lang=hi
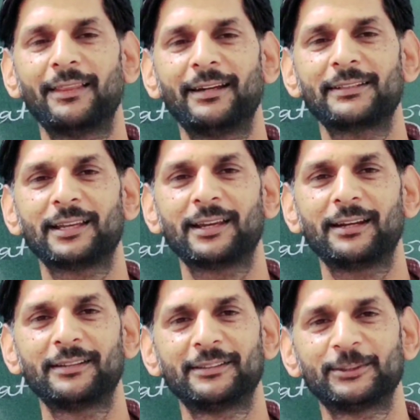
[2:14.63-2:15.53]
लगातार
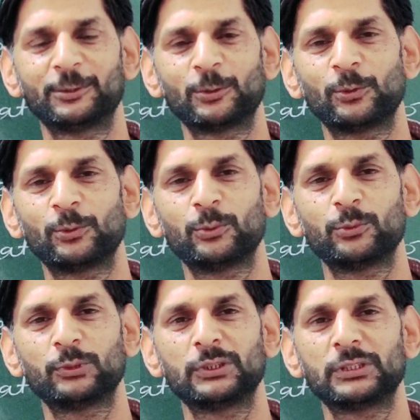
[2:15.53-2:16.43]
चलेगा तो
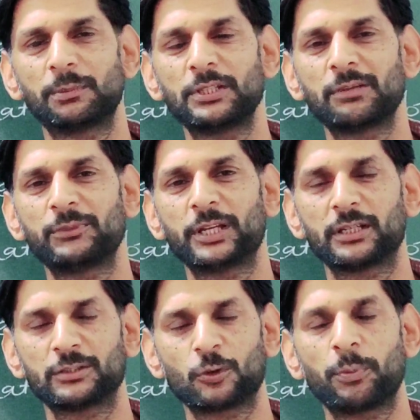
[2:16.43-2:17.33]
सभी
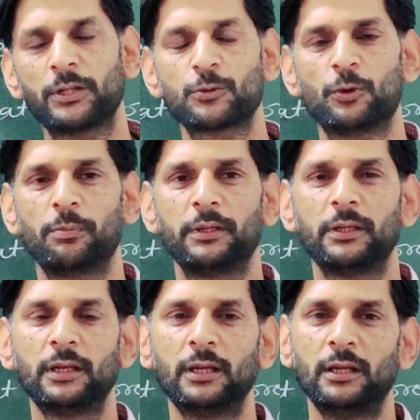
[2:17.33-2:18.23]
सब्जेक्ट टॉपिक्स को
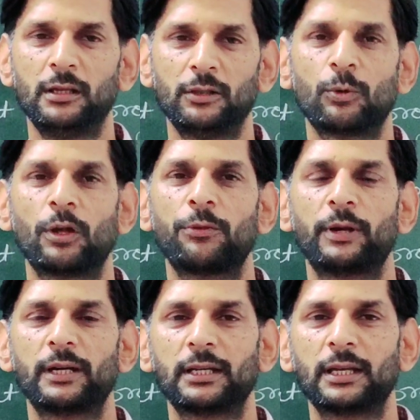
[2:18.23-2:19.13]
अपन थोड़ा
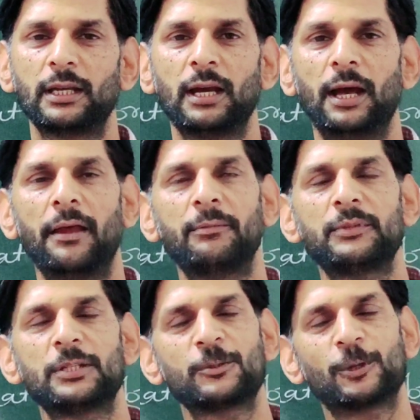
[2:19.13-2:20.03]
थोड़ा करके
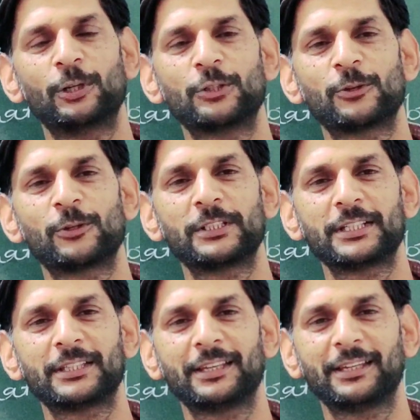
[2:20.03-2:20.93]
आराम से स्लोली स्लोली
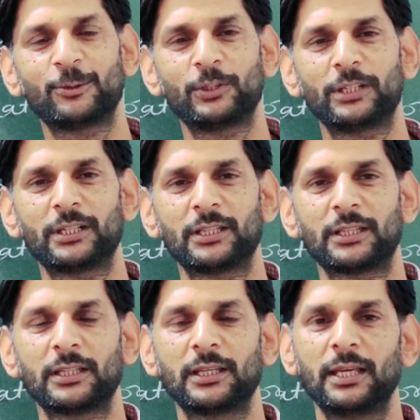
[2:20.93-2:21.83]
सीखते हैं कोई
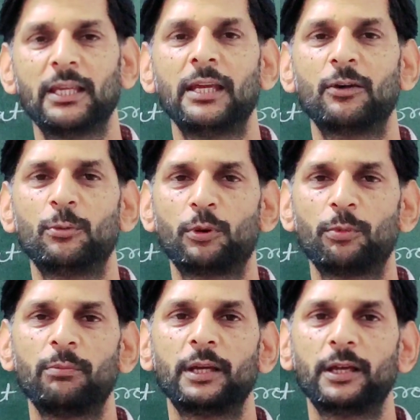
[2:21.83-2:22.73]
दिक्कत तो नहीं है कोई
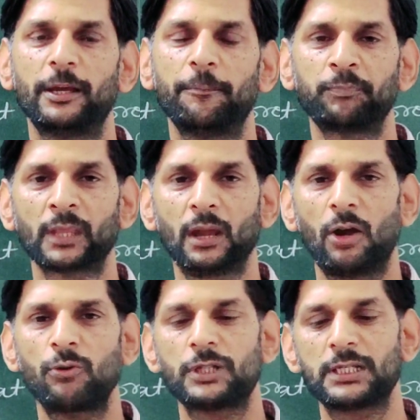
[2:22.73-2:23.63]
प्रॉब्लम नहीं है
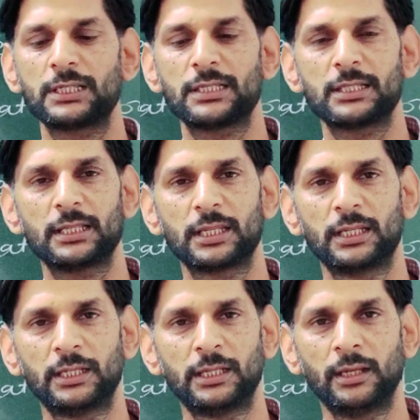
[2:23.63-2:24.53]
और उसी के साथ साथ
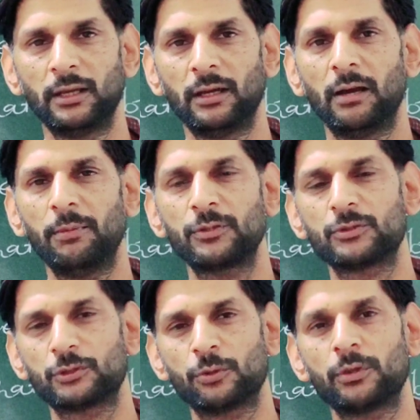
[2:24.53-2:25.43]
अभी
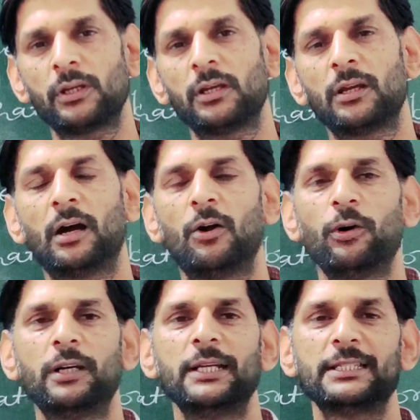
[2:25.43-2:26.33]
क्योंकि
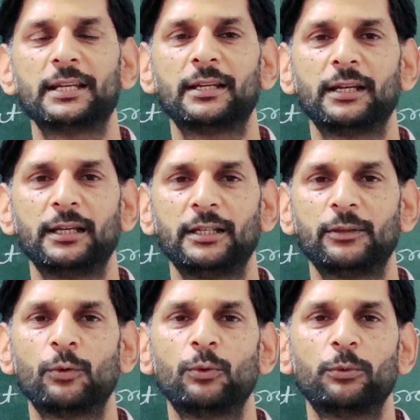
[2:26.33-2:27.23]
हॉलीडे चल रहे
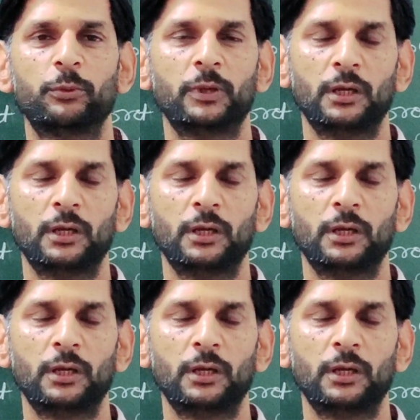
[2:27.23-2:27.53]
हैं तो